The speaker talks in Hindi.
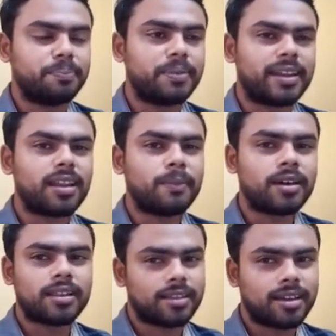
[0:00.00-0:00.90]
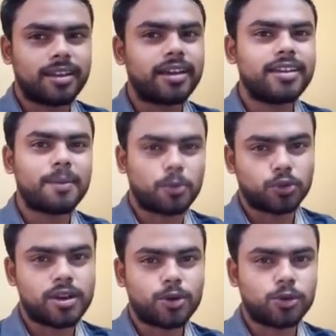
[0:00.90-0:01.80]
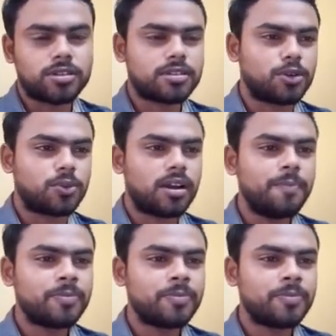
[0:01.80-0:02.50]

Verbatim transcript: पैनल वगैरह दिखाने के लिए आपको थोड़ा कोशिश करूँगा